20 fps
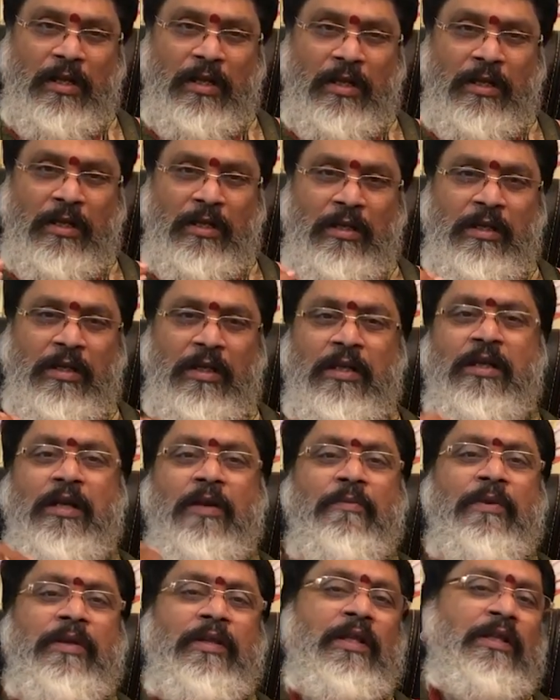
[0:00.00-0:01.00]
ఈ
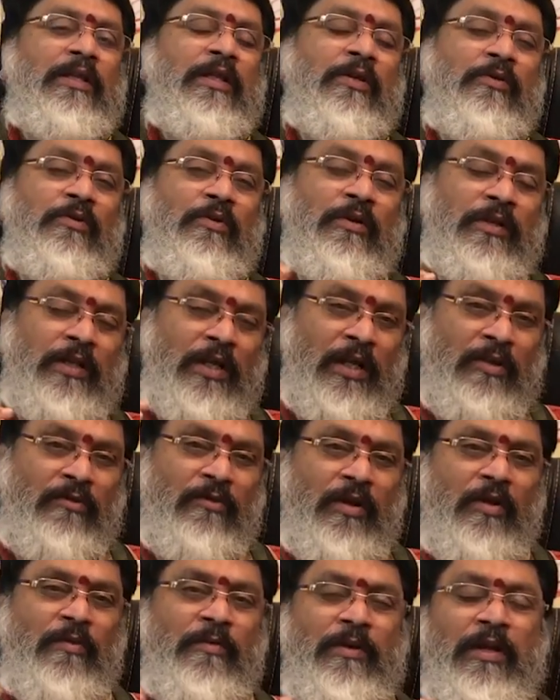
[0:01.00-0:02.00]
ఇన్కమ్ ఏదైతే ఉంటుందో తల్లి
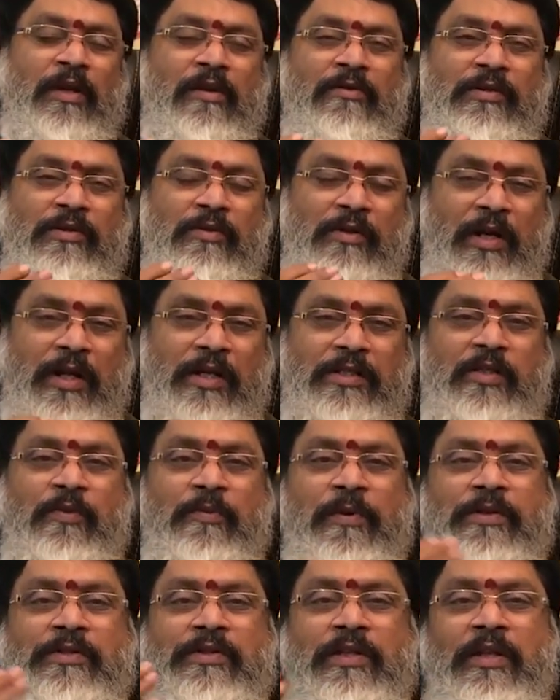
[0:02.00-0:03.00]
ద్వారా మనకు రావాల్సిన
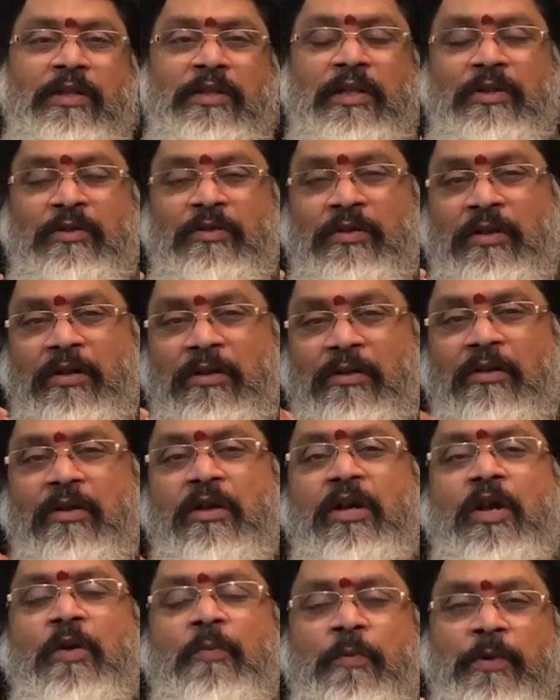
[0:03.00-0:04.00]
ఆస్తిపాస్తులు ఏదైతే ఉంటాడో
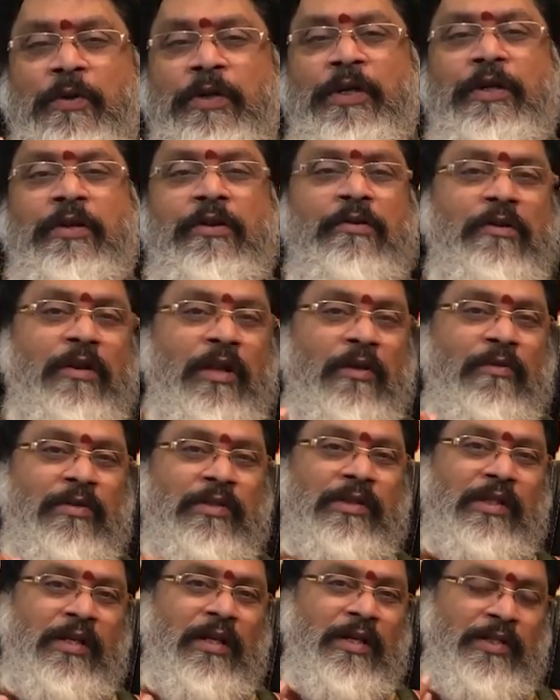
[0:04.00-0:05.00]
పుట్టింటి నుండి
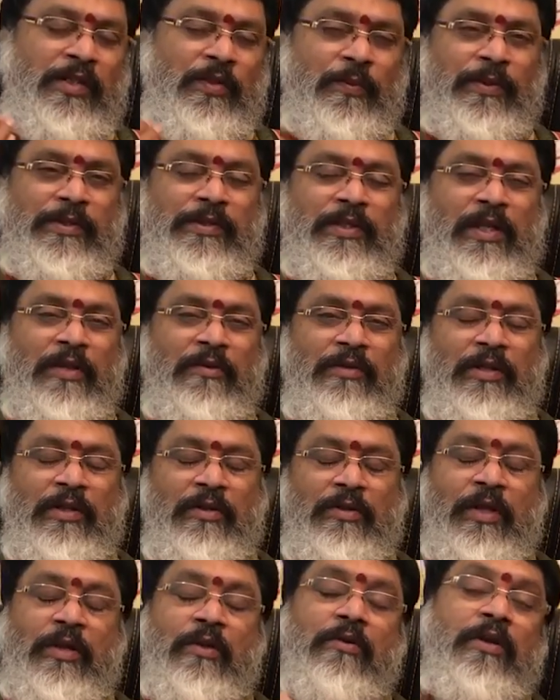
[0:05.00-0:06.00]
రావాల్సిన ఆస్తిపాస్తులు ఏవైతే
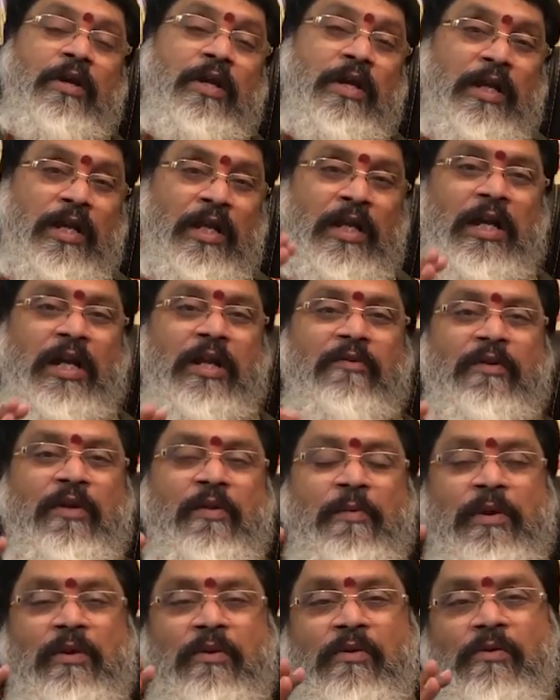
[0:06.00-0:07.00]
ఉంటాయో
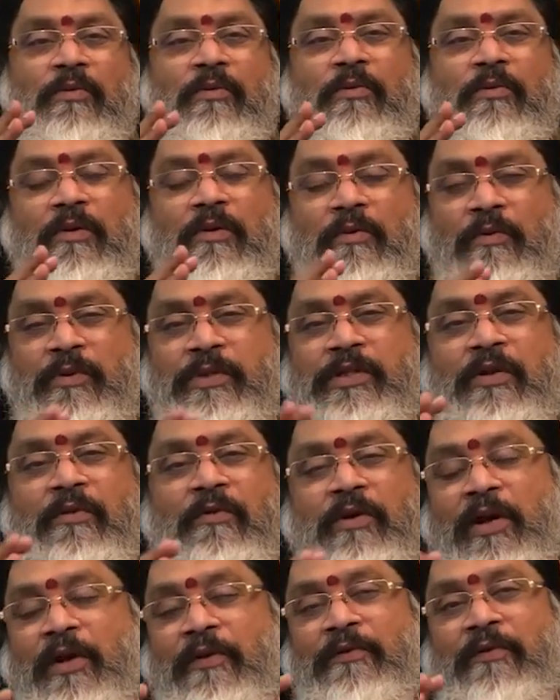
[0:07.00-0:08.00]
ఇలాంటివన్నీ మనకు వచ్చే
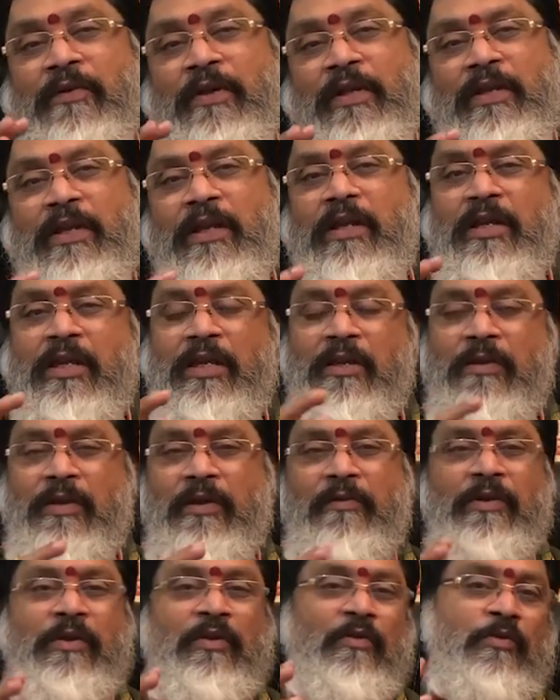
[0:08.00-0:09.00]
అవకాశం అనేది ఈ
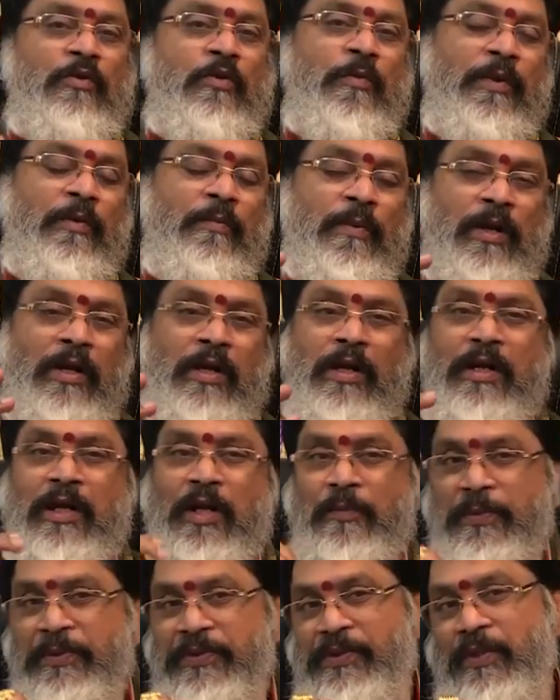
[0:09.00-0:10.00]
ఇరవై ఐదు రోజులు మనకు బాగా
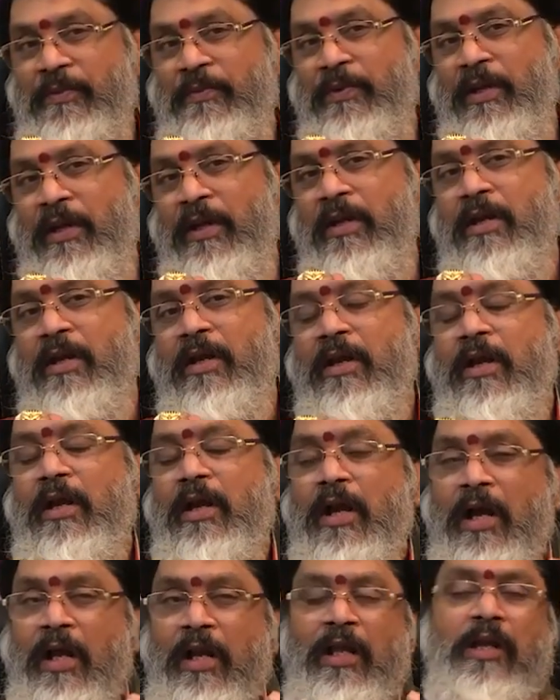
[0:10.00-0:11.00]
కనిపిస్తుంది అన్నమాట
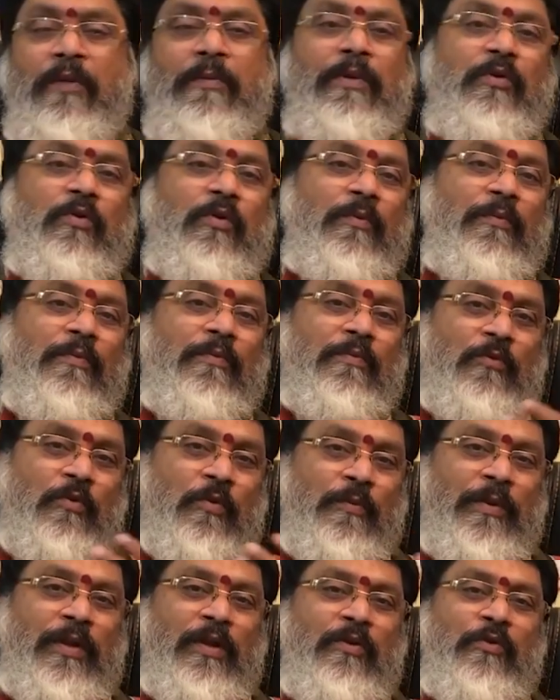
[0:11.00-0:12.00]
అలాగే మన
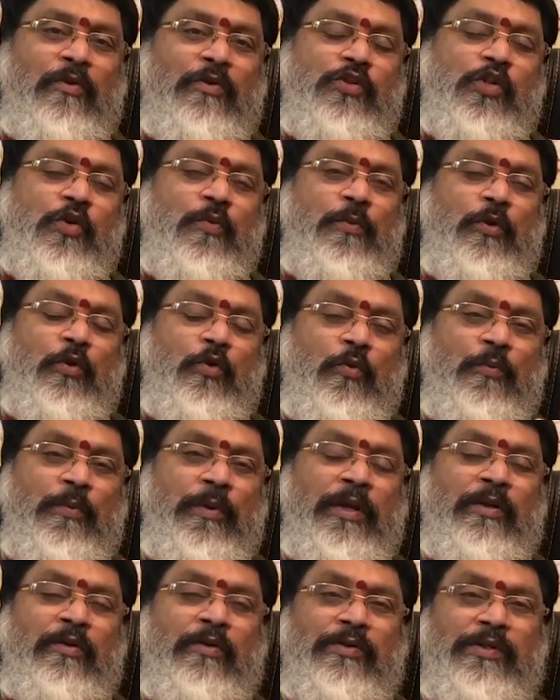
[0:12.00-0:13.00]
కుంభంలోకి వచ్చినప్పుడు
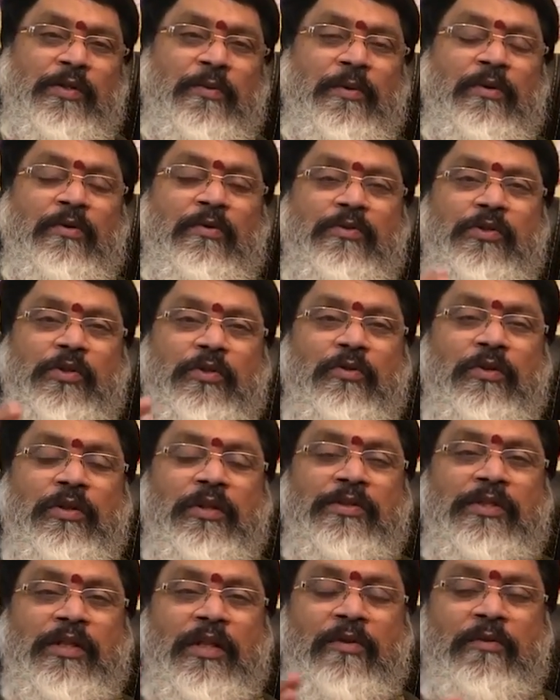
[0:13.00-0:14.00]
కుంభానికి వస్తే మనకు చతుర్థ
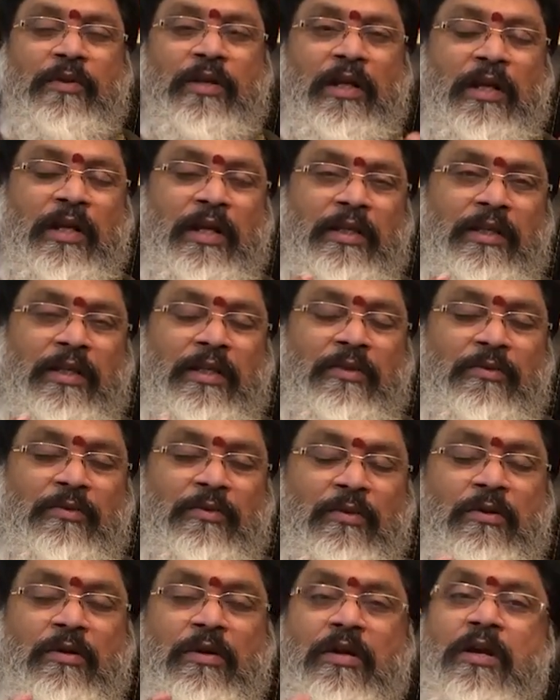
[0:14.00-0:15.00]
స్థానం ఎలాగైతే
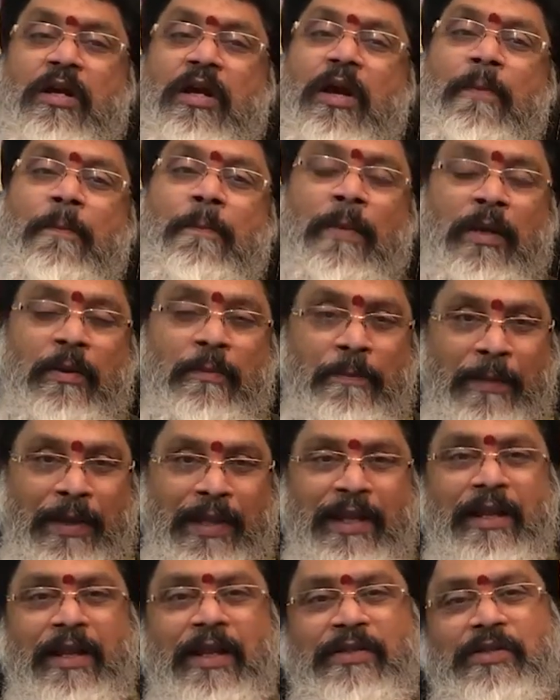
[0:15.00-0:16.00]
ఉందో మనం
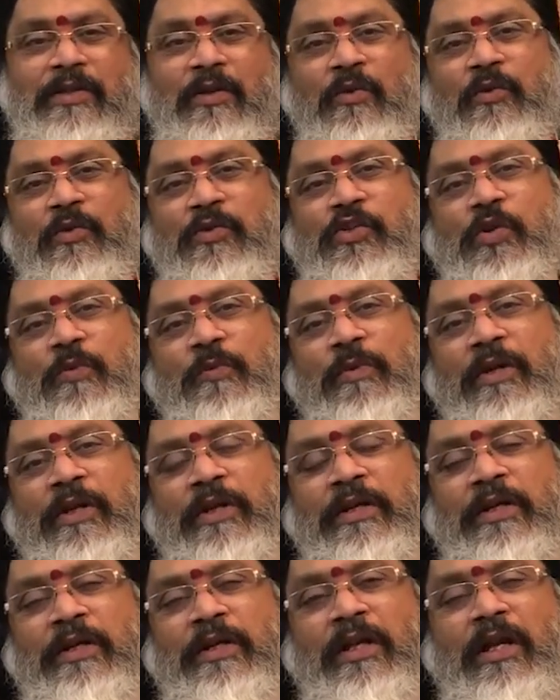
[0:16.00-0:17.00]
మీనరాశిలోకి వచ్చినప్పుడు
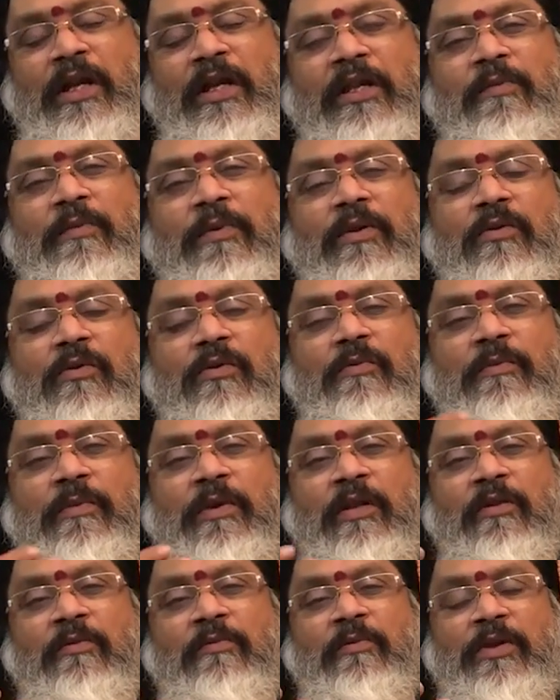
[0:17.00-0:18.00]
ఏంటంటే అది మనకు
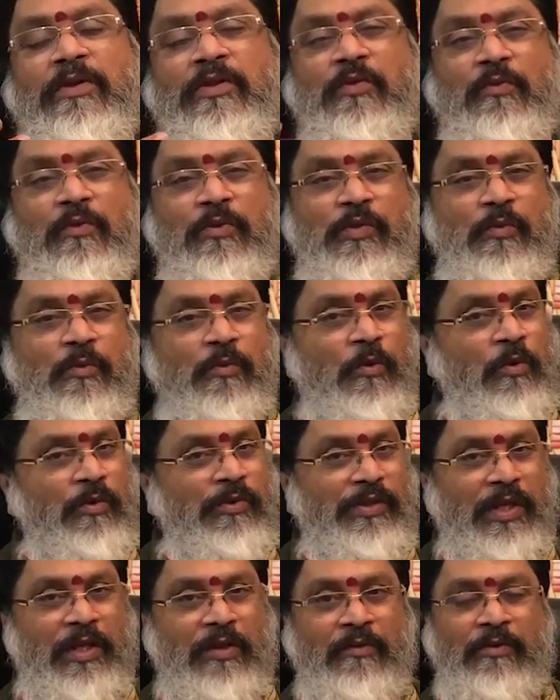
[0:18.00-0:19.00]
మీనం మేషం వచ్చే మూడో
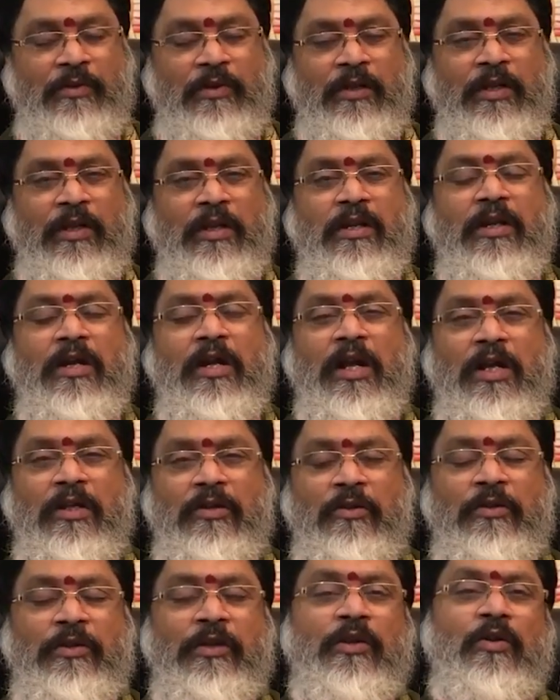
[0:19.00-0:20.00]
స్థానం అవుతుంది
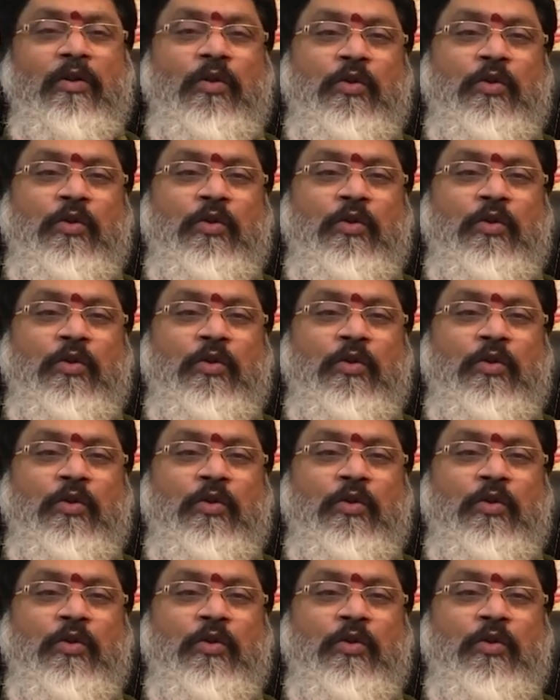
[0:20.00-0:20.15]
తృతీయంలో